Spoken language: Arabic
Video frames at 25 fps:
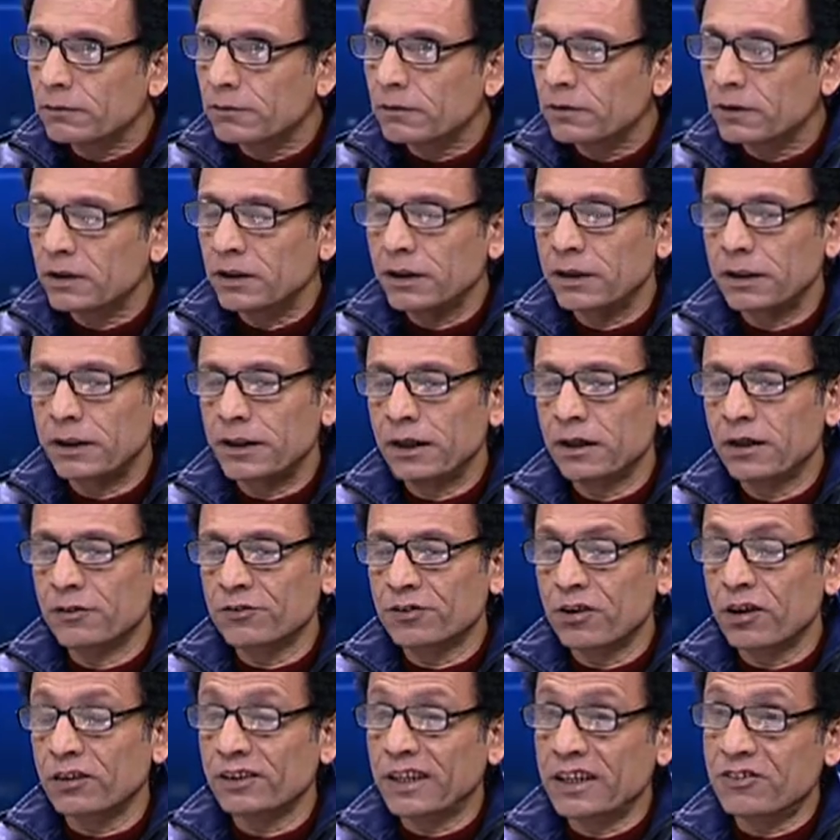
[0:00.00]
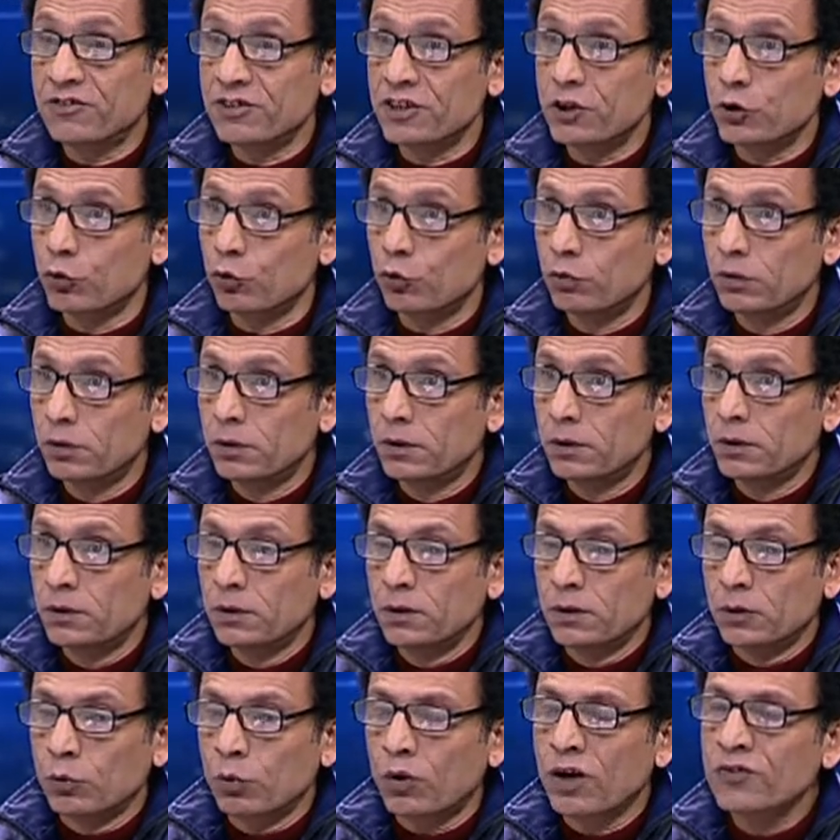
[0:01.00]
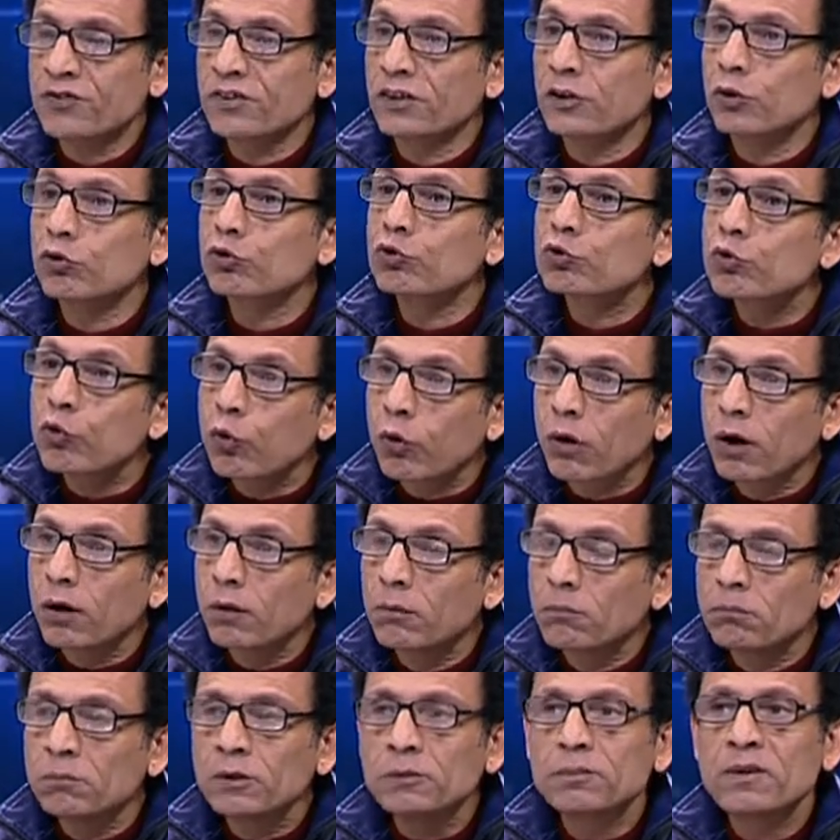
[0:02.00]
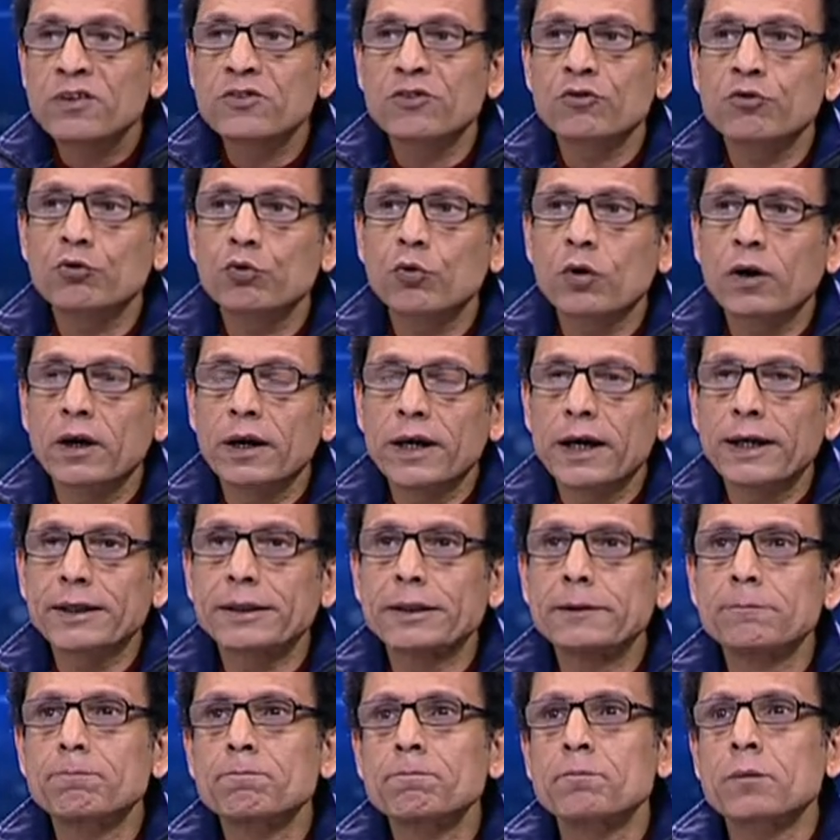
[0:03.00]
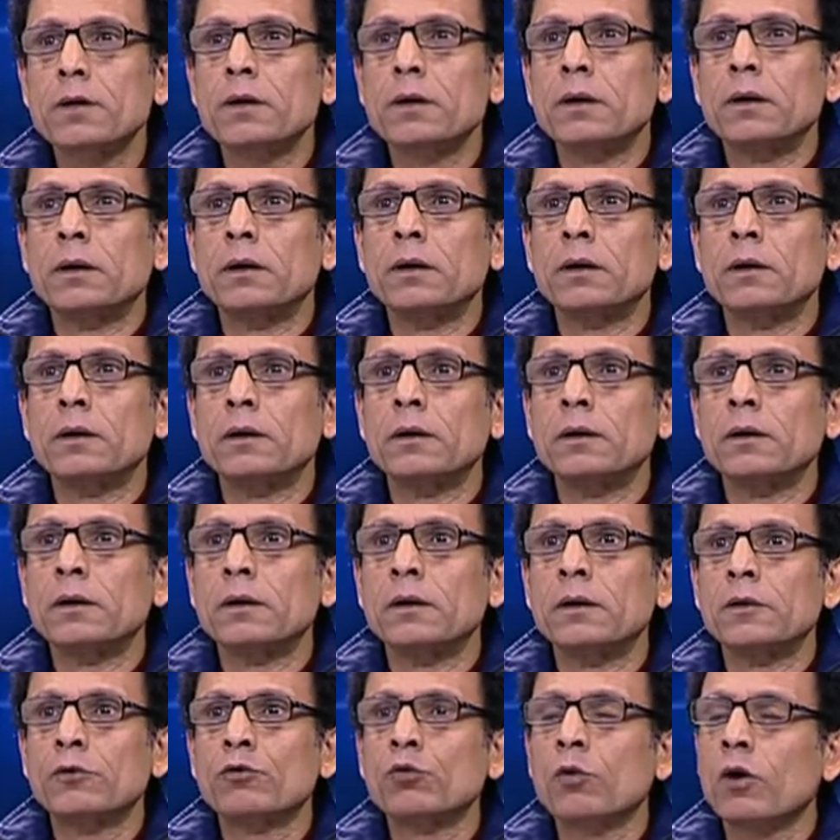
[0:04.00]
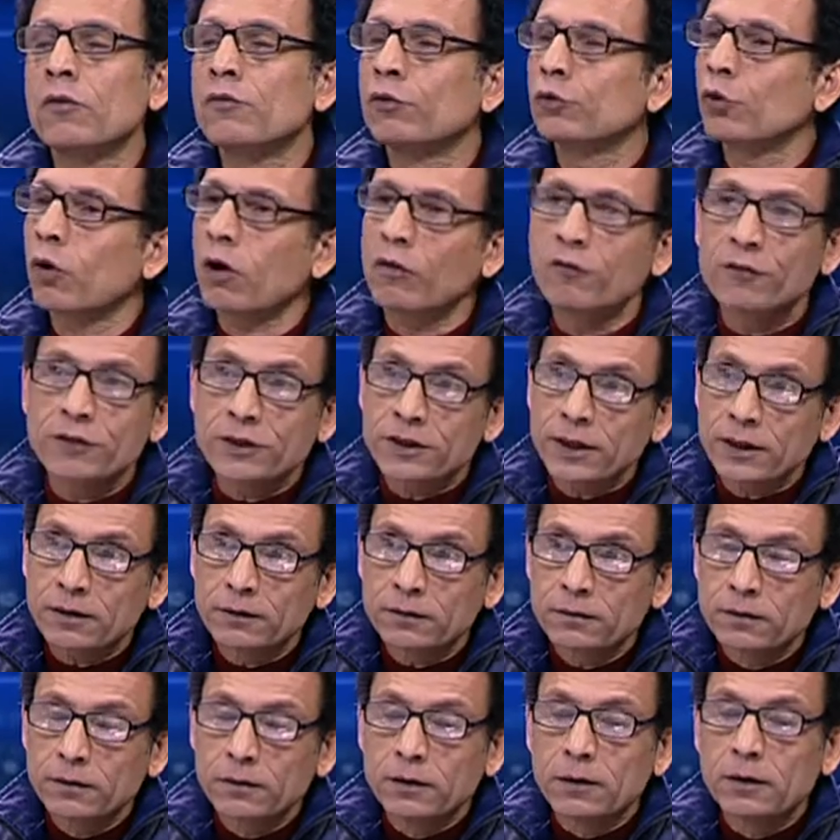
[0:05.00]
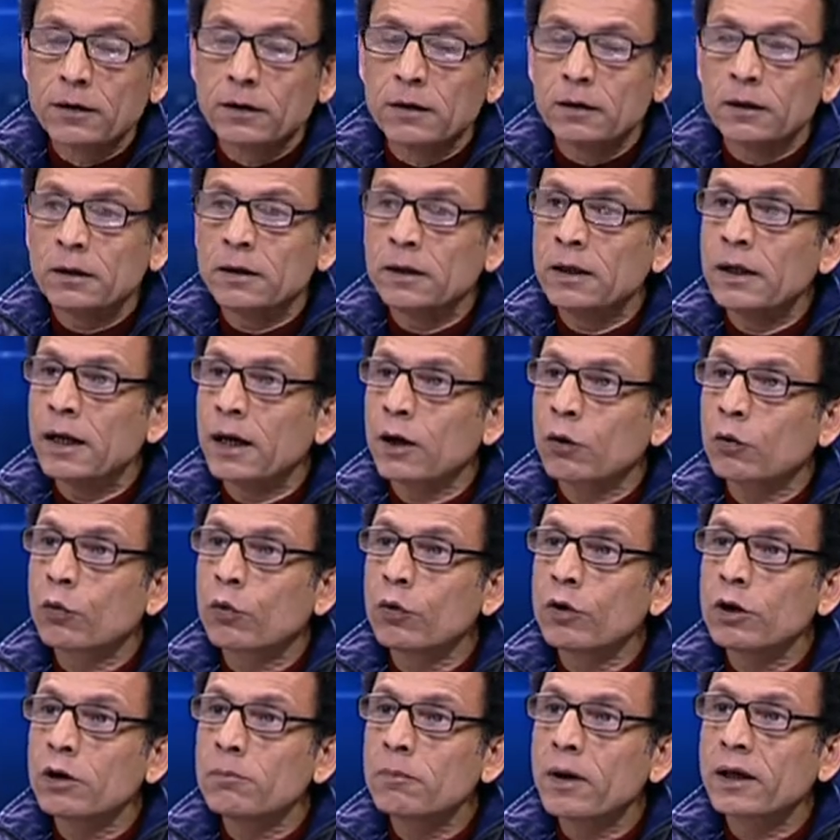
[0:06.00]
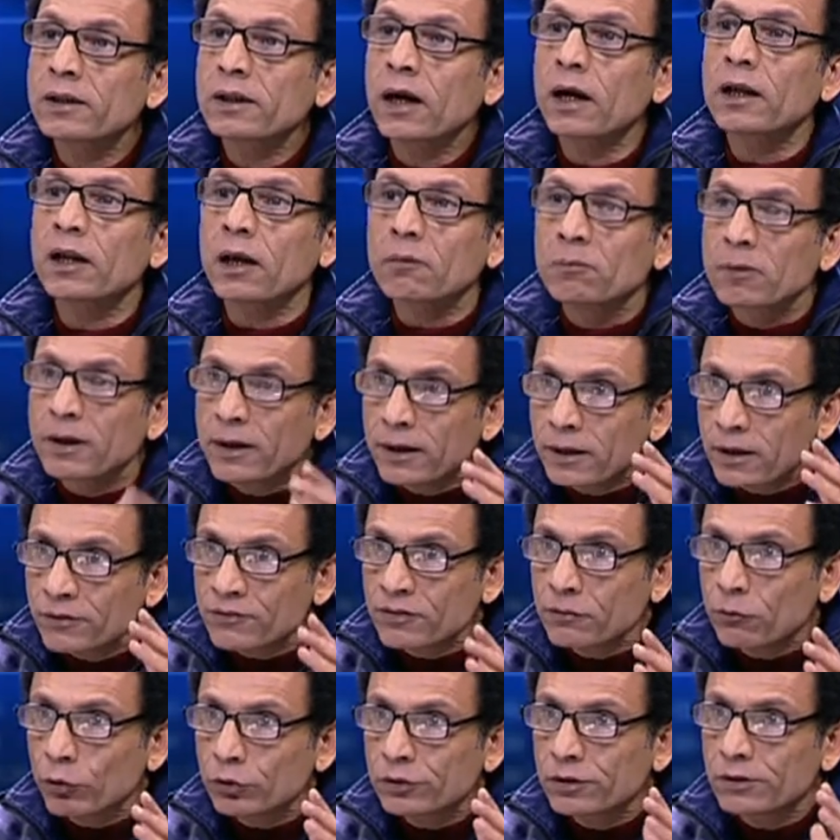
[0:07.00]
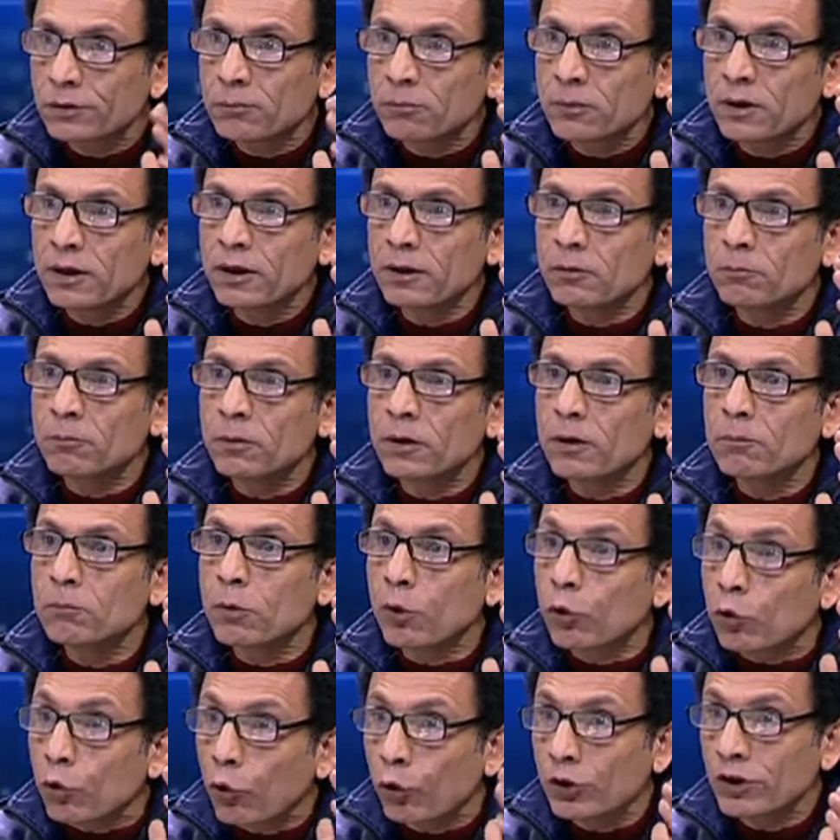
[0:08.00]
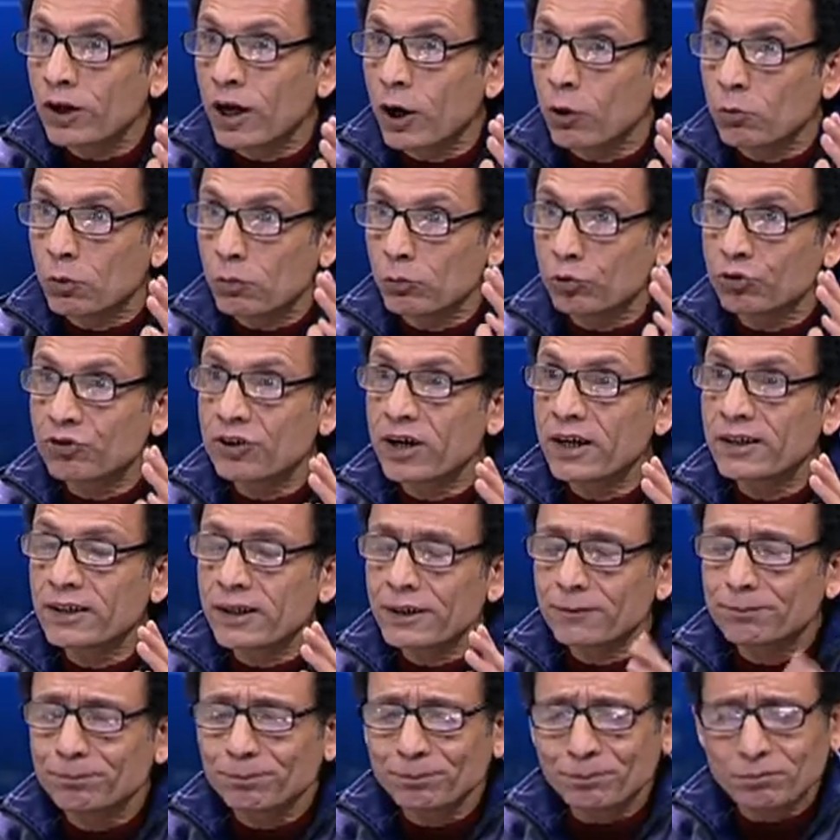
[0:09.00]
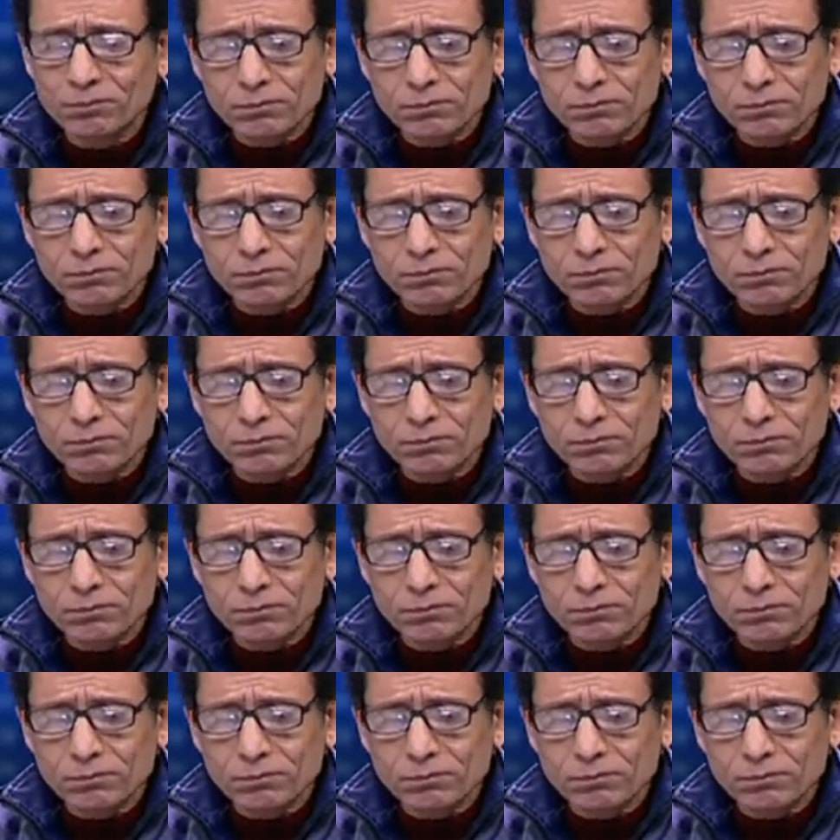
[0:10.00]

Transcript: آه، آه، ظهر تاثيره خاصه ان الصوره مش بس الصوره يعني الصوره آه، الفوتوغرافيه لا كل ما يتعلق بال زي ما قلت بال بالرؤيه او المشاهده